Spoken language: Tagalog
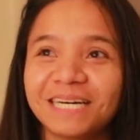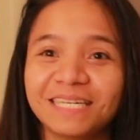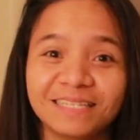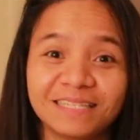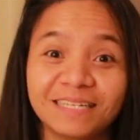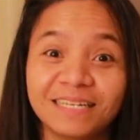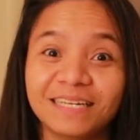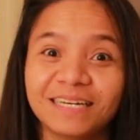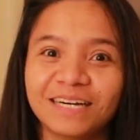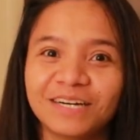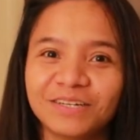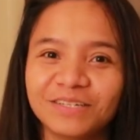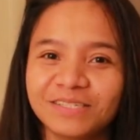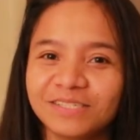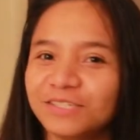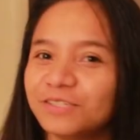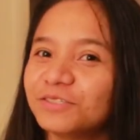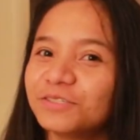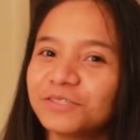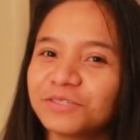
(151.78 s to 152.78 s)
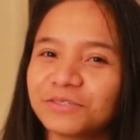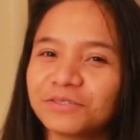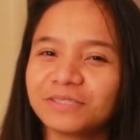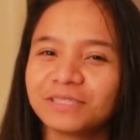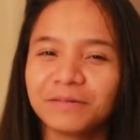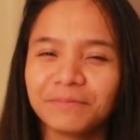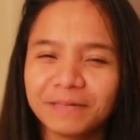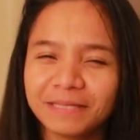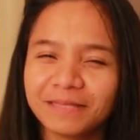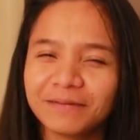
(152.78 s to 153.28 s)
mga 3 hours siguro.
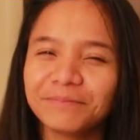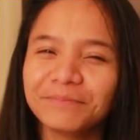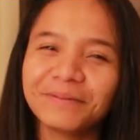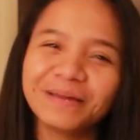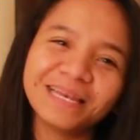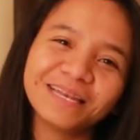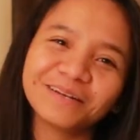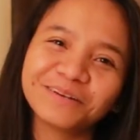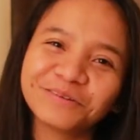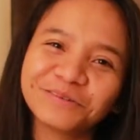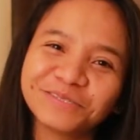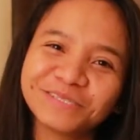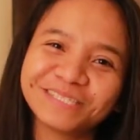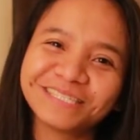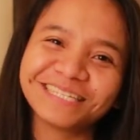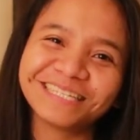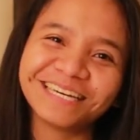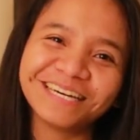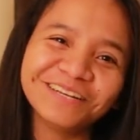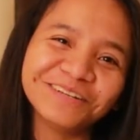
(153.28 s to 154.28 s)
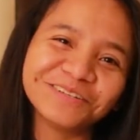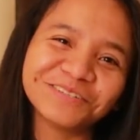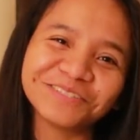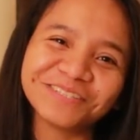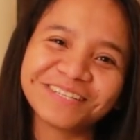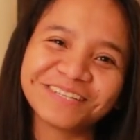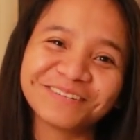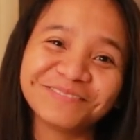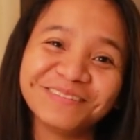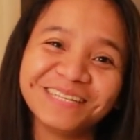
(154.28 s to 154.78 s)
Tambay-tambay lang doon sa
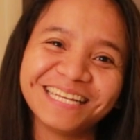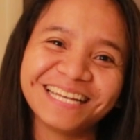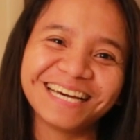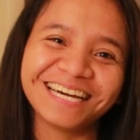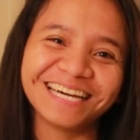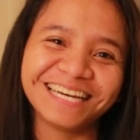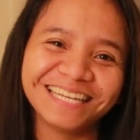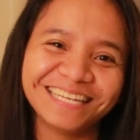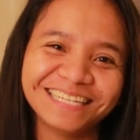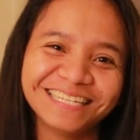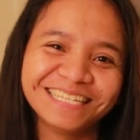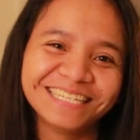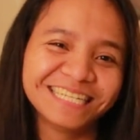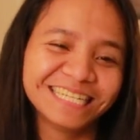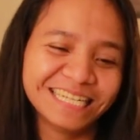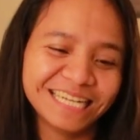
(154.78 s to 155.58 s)
ano, terminal.